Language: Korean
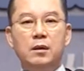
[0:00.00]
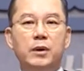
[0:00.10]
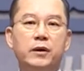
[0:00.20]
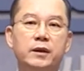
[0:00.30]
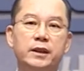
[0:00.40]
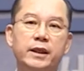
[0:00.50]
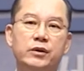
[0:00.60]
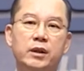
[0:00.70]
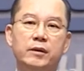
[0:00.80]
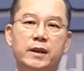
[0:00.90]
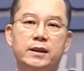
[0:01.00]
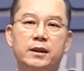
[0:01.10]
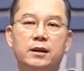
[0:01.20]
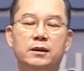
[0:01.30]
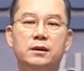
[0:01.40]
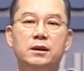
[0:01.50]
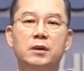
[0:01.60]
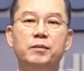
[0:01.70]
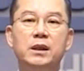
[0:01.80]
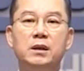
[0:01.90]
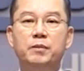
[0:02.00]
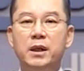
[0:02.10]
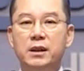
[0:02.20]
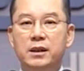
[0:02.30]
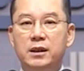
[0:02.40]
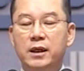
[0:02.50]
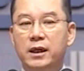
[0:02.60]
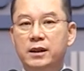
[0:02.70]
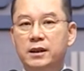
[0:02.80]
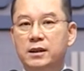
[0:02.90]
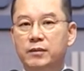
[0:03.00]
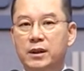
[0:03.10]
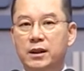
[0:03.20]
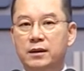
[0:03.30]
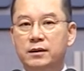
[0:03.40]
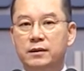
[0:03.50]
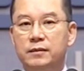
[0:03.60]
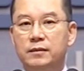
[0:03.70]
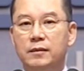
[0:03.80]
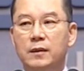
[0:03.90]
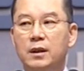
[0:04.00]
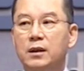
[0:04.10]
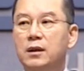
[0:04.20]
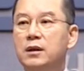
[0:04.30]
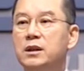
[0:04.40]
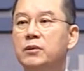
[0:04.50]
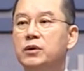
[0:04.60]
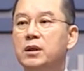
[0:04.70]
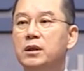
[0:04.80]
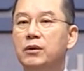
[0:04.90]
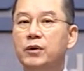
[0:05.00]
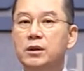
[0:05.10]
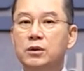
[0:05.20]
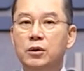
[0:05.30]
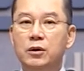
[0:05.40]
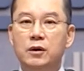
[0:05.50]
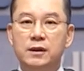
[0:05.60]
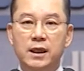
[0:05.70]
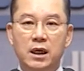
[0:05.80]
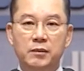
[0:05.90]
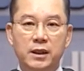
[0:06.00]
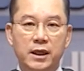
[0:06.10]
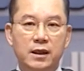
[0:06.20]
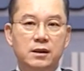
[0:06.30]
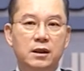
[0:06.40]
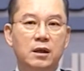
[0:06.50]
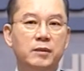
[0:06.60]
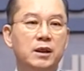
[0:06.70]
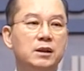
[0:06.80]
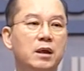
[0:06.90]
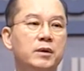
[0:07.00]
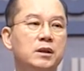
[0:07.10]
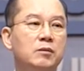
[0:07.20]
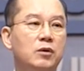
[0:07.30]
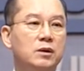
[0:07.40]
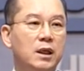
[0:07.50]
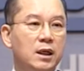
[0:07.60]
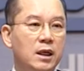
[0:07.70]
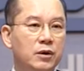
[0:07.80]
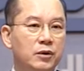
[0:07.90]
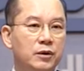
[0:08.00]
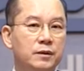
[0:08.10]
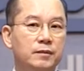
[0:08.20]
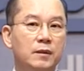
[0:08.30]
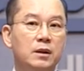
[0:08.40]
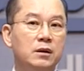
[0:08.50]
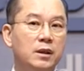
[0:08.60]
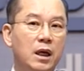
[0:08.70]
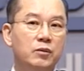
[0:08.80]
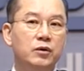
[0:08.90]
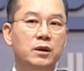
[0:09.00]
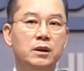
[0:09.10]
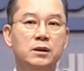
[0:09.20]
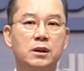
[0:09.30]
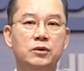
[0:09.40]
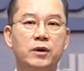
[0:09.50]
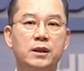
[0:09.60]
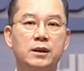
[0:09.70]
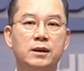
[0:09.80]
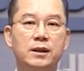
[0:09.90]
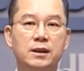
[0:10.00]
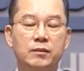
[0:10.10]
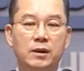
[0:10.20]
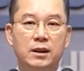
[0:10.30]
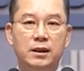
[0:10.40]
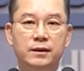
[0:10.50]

바로 그때 예수님께서는 천만 뜻밖의 일을 행하셨습니다. 이제부터 영원토록 사람이 내게서 열매를 따먹지 못하리라고 그 나무를 저주하셨던 것입니다.